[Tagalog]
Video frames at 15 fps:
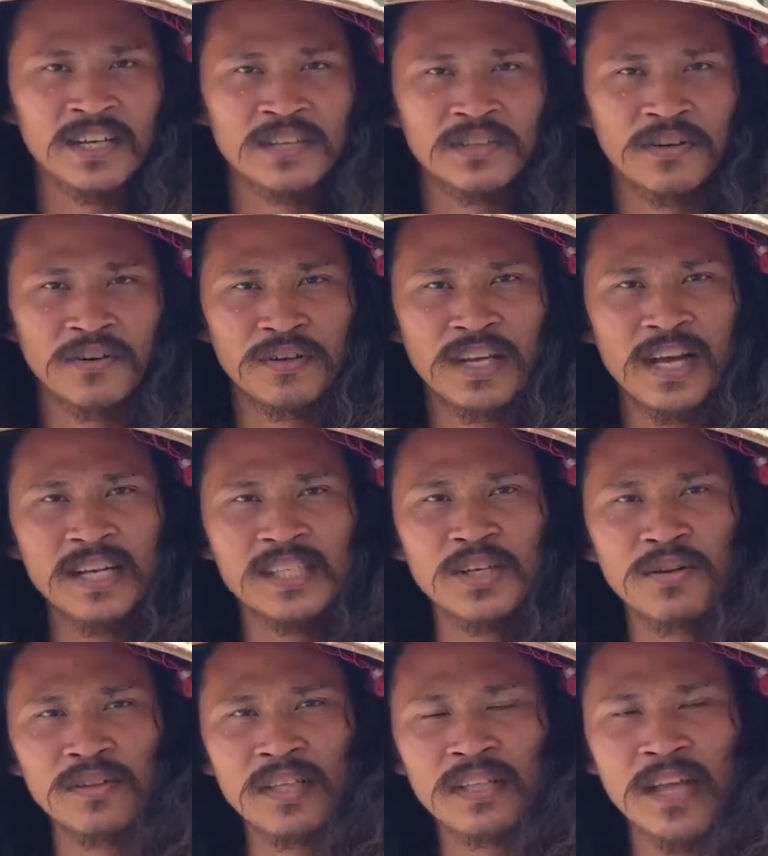So, dihala
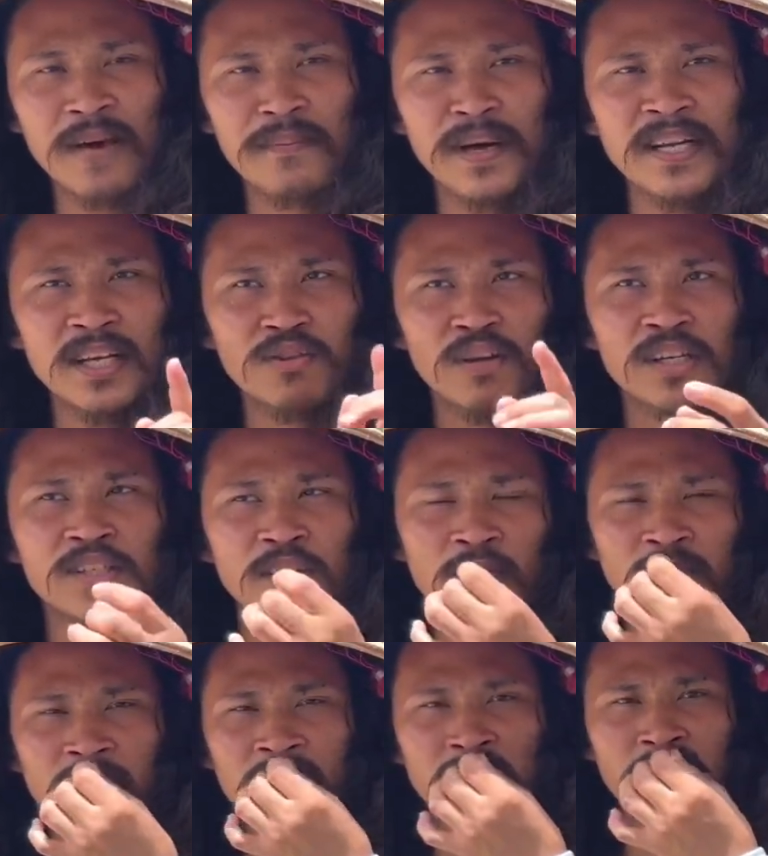siguro to tama. ato ay shout
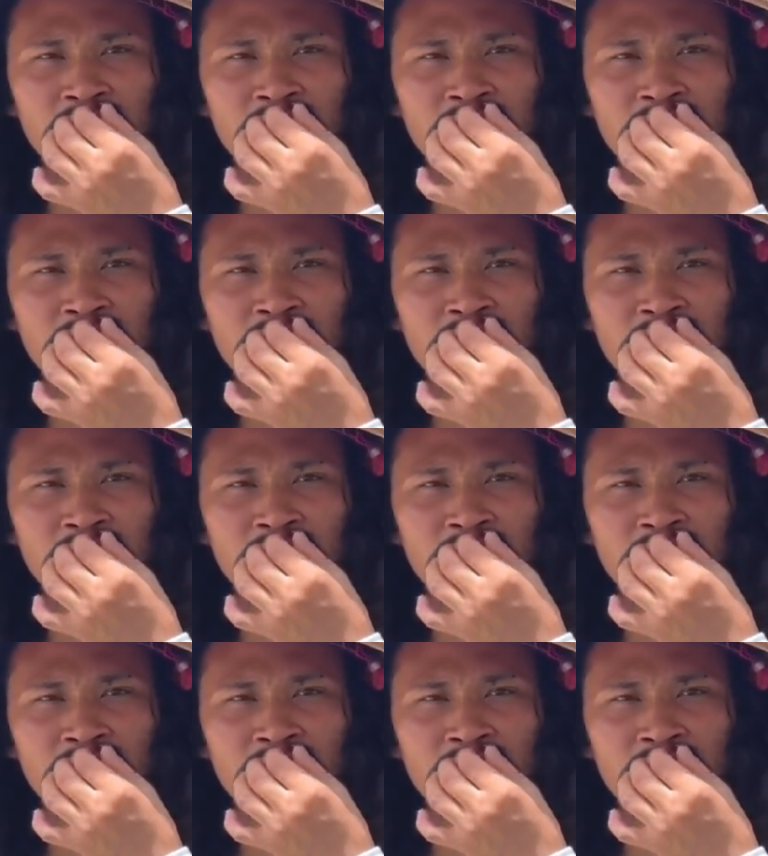out ato